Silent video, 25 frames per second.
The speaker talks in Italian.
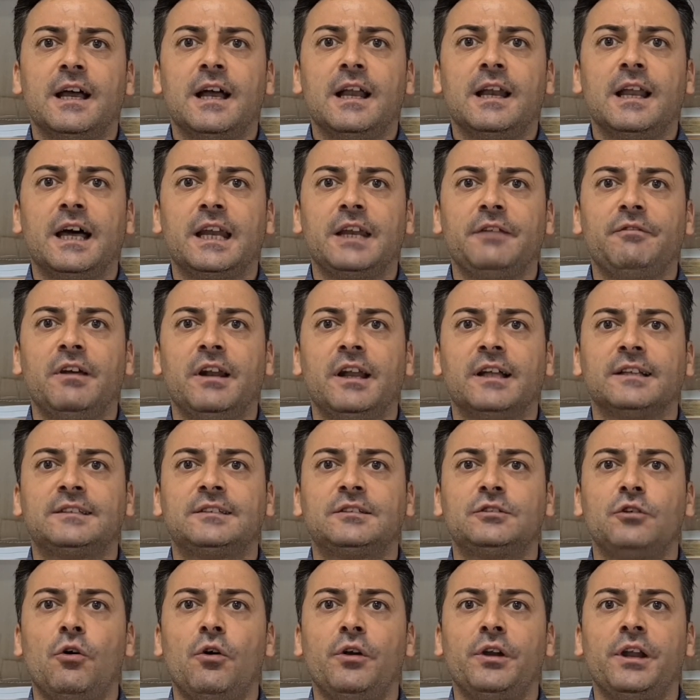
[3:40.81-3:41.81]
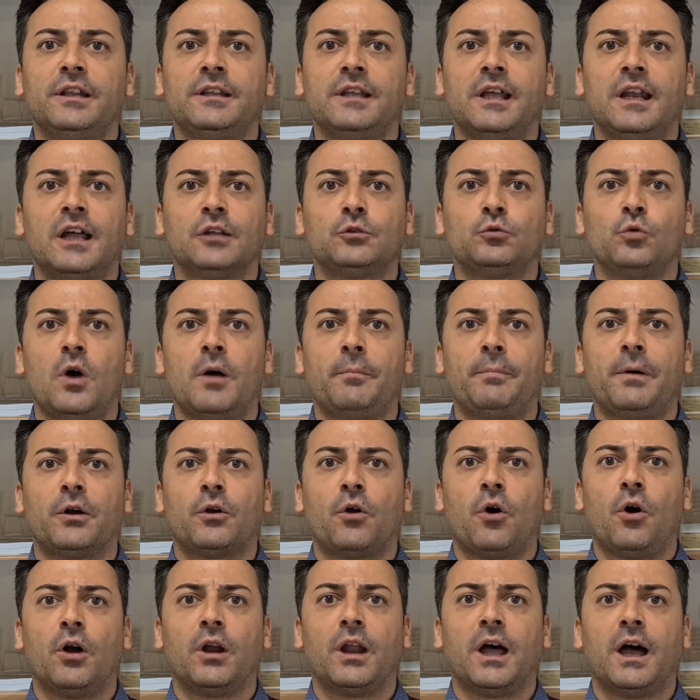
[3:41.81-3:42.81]
la rivelazione della tua
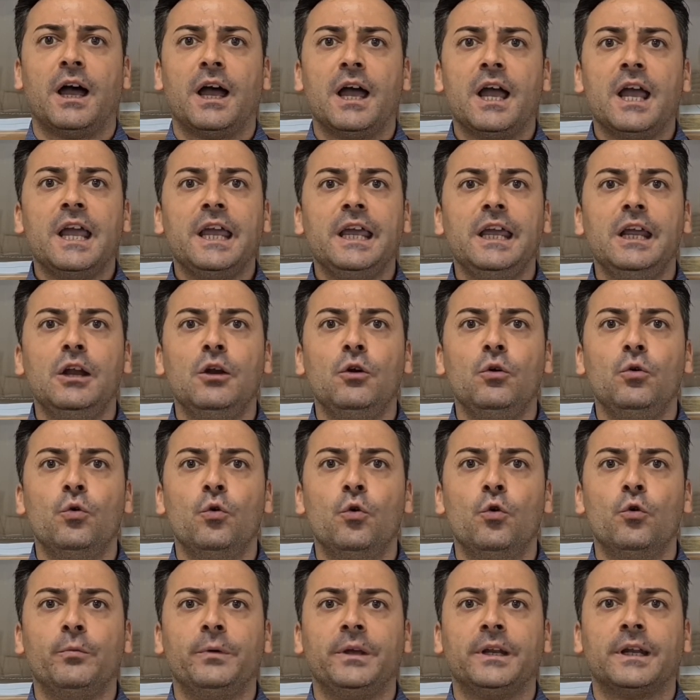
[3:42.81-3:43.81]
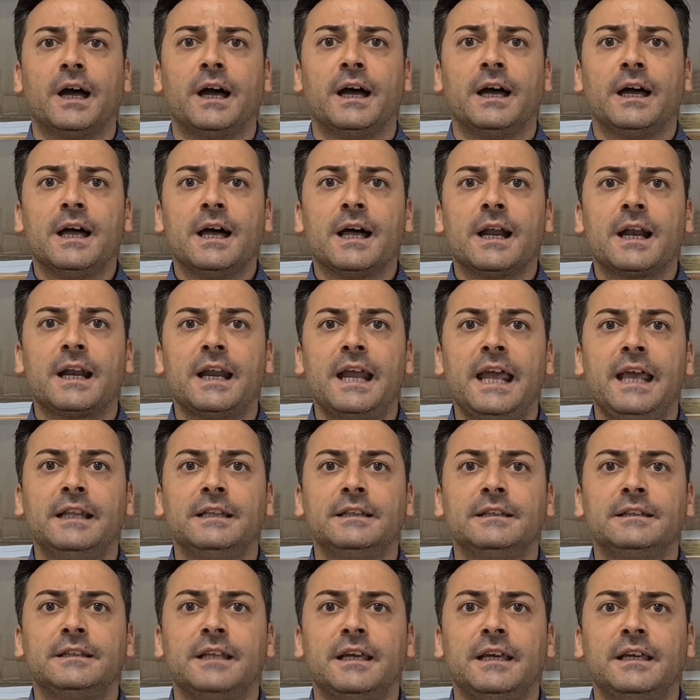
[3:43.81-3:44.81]
parola illumina,
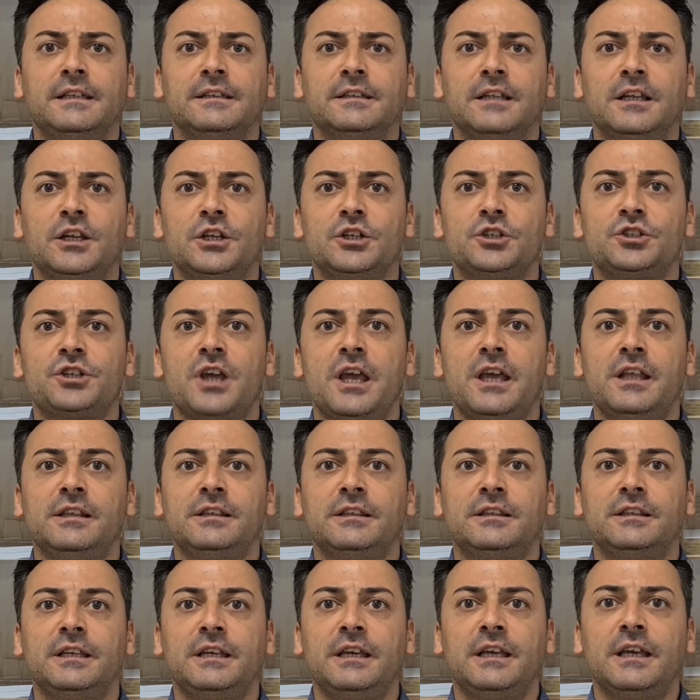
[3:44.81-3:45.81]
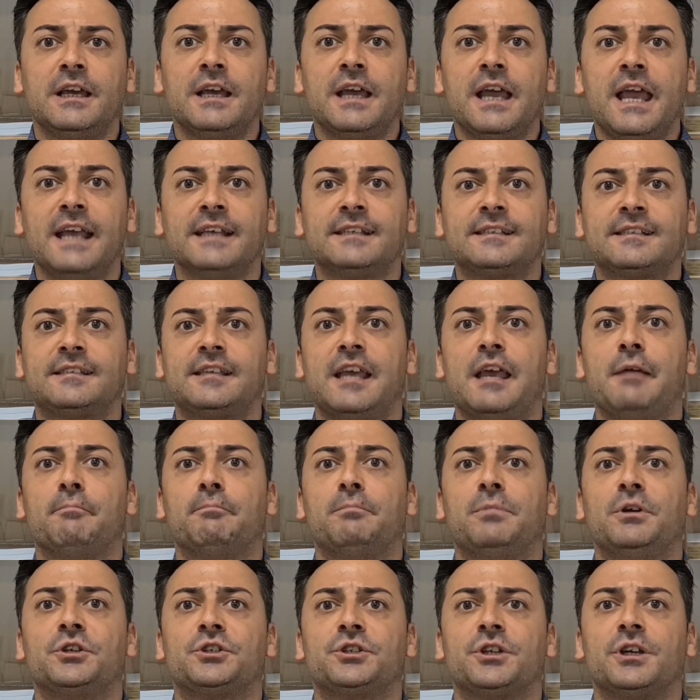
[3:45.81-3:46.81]
rende intelligenti e
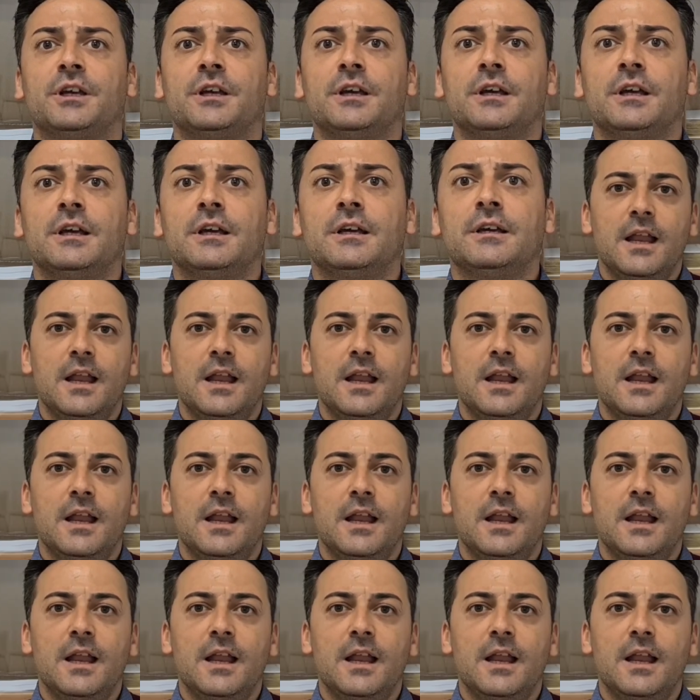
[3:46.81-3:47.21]
semplici.